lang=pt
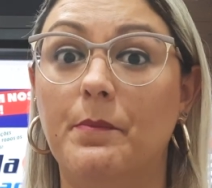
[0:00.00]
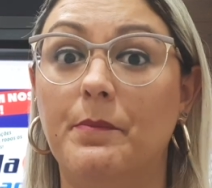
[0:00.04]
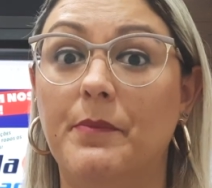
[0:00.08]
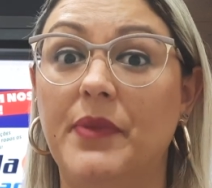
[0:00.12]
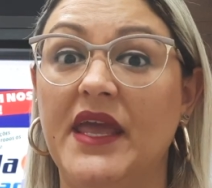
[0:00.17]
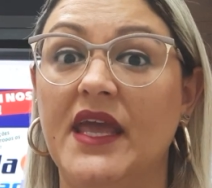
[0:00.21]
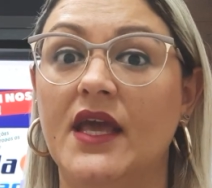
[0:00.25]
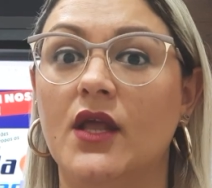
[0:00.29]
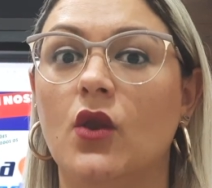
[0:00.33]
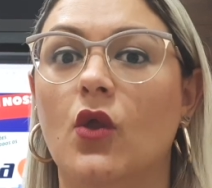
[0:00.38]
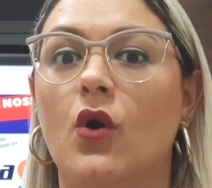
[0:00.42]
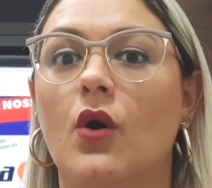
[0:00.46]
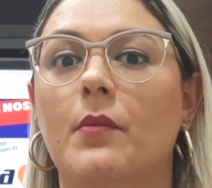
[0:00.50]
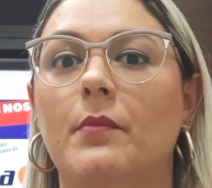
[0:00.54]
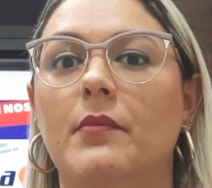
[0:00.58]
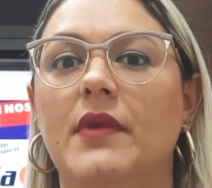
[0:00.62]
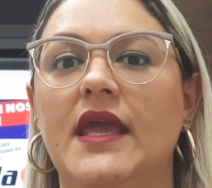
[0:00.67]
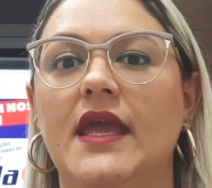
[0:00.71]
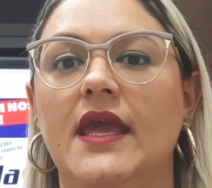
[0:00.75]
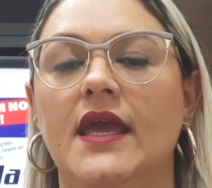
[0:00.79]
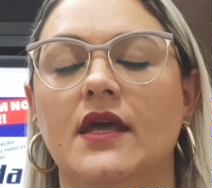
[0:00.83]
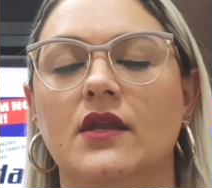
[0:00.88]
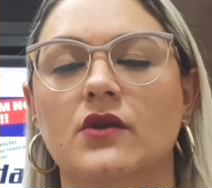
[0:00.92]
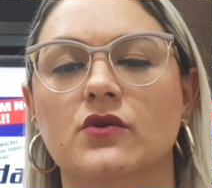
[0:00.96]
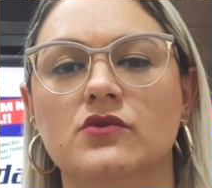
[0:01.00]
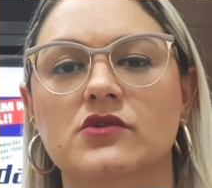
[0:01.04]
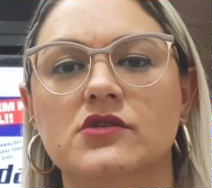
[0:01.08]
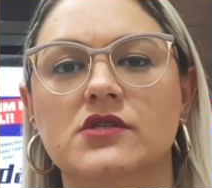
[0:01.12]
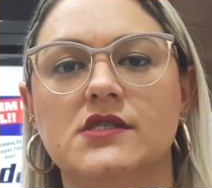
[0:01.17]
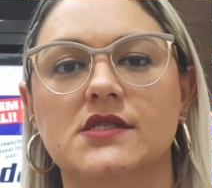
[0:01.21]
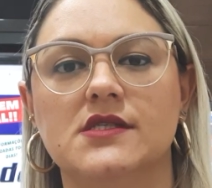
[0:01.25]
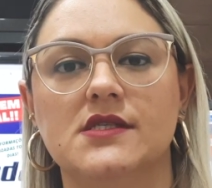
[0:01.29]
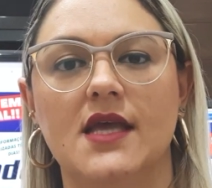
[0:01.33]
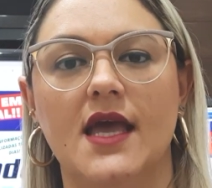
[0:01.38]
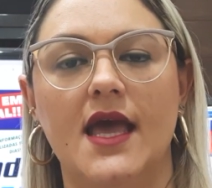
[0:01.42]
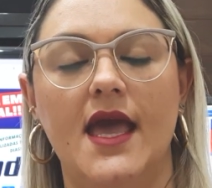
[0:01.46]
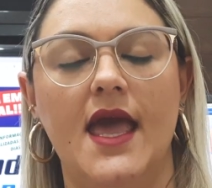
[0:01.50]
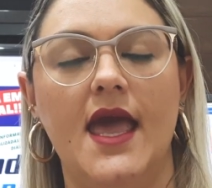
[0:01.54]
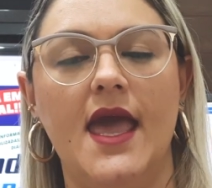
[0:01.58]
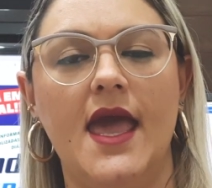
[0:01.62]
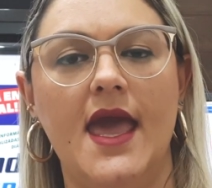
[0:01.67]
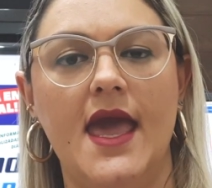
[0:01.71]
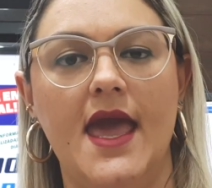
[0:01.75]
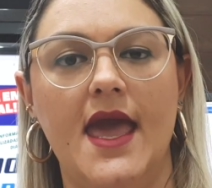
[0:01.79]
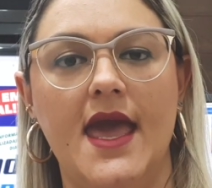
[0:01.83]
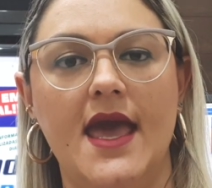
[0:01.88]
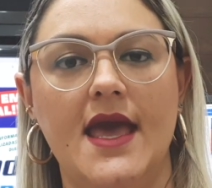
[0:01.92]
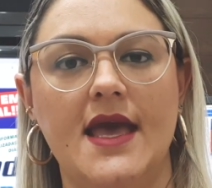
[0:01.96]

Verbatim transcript: pelo menos é